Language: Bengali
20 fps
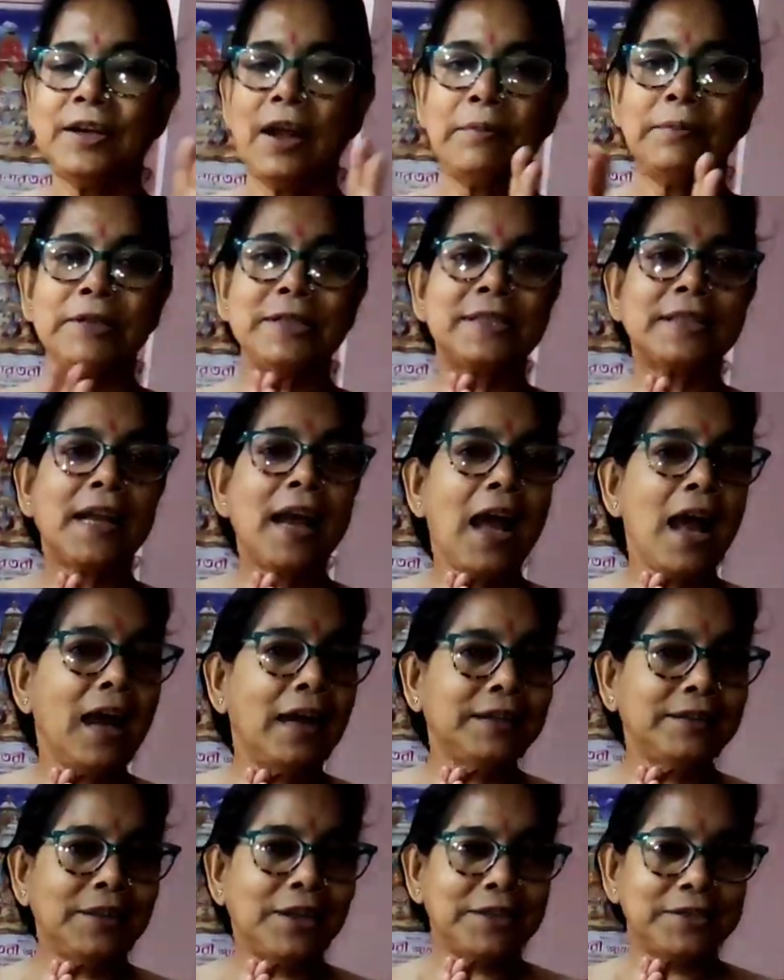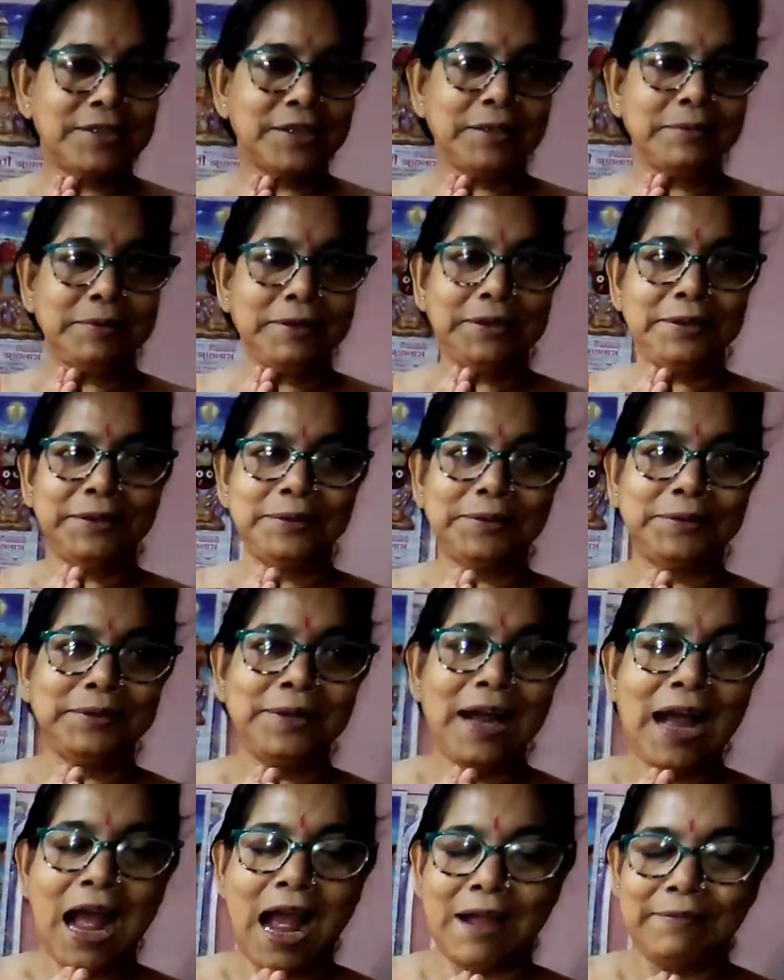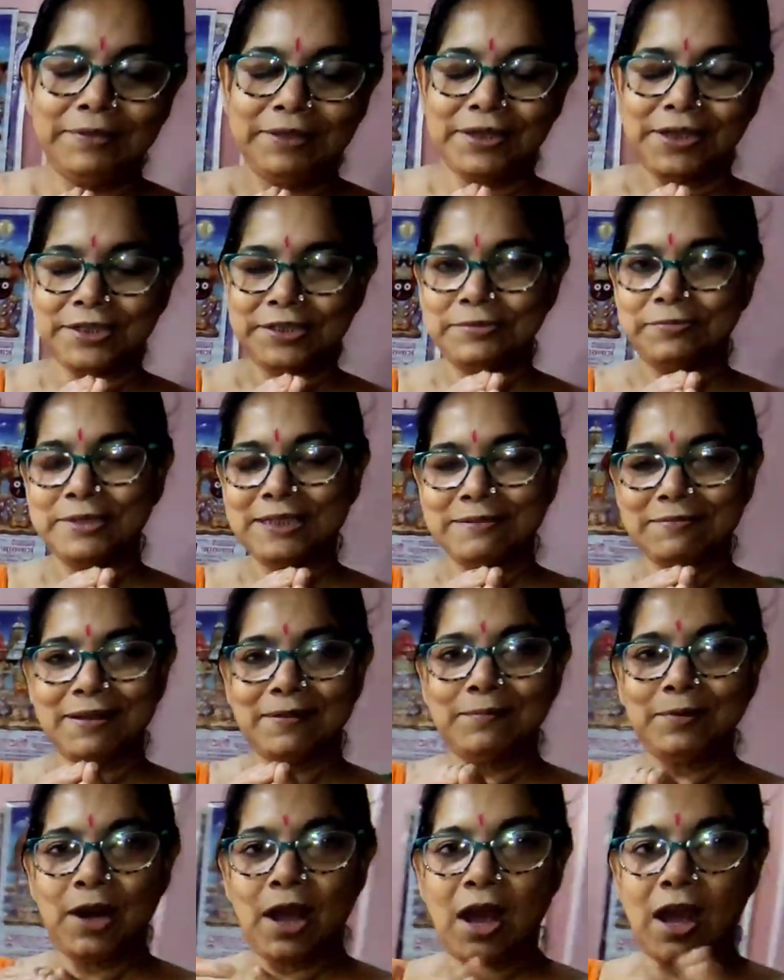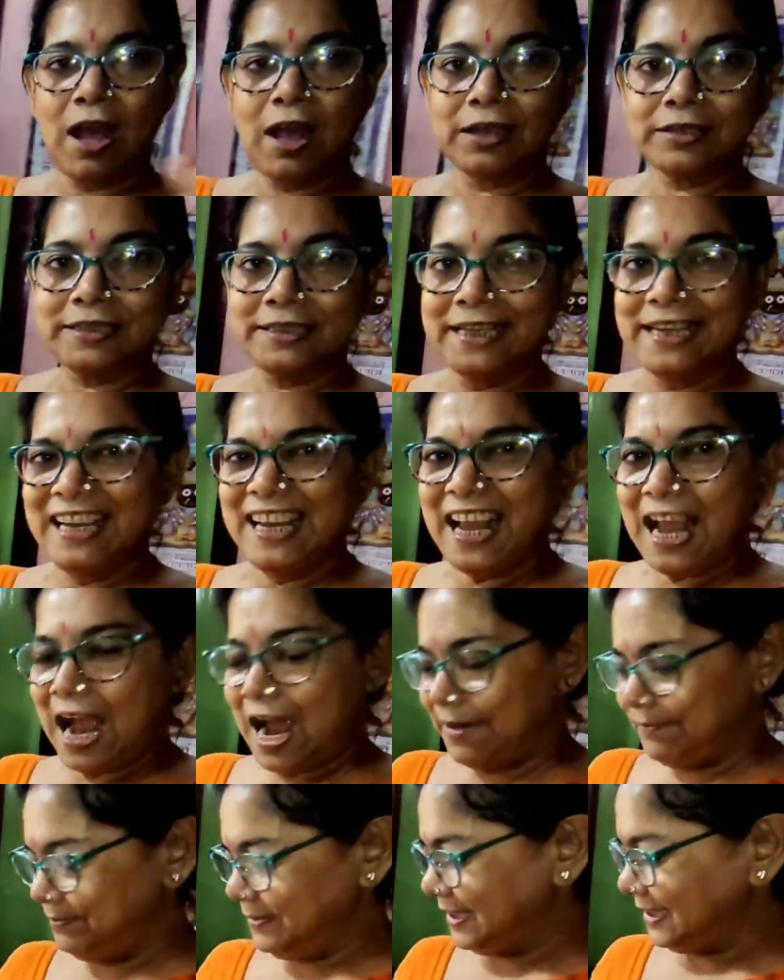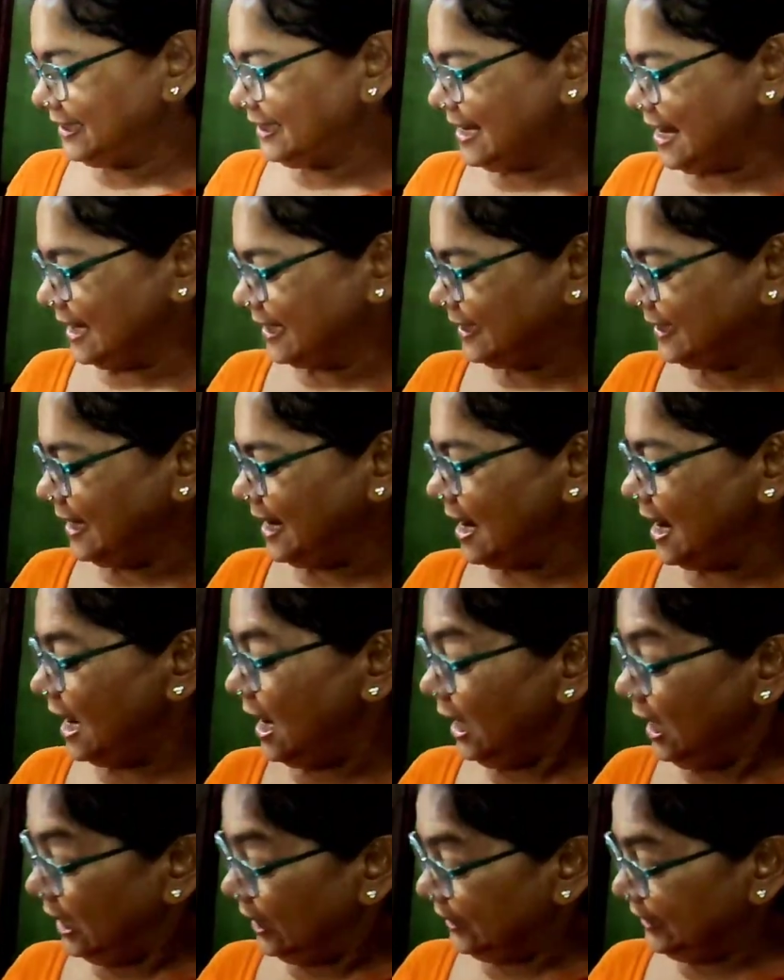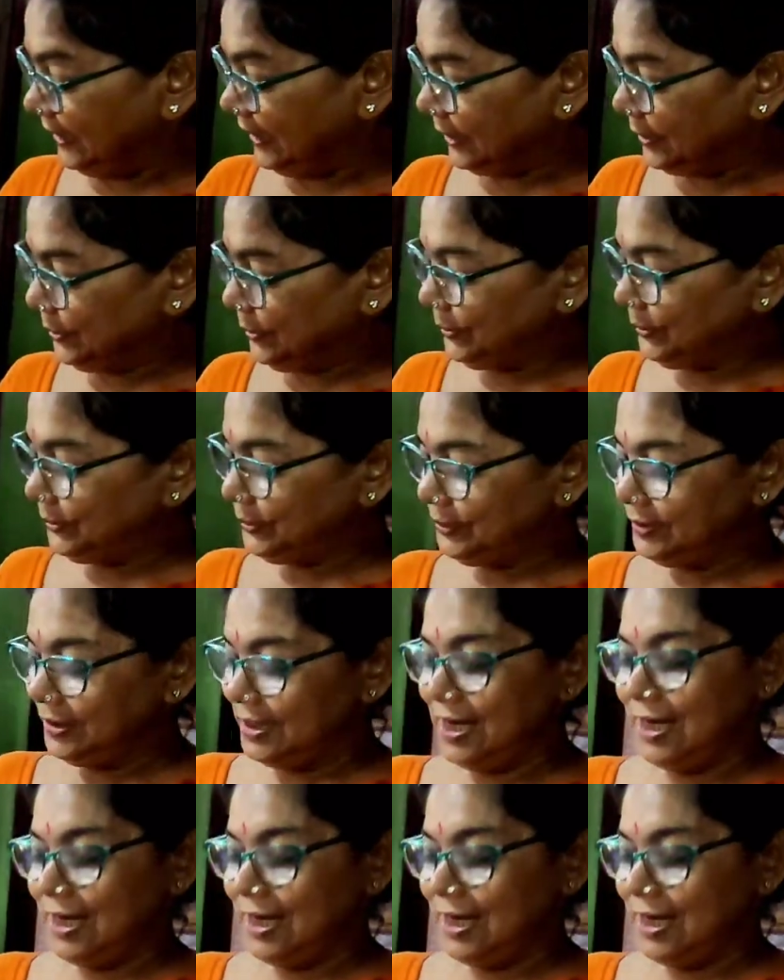নমস্কার দর্শক বন্ধু আমি দাসুভুজমা ব্লগস আপনাদের একটা দেখুন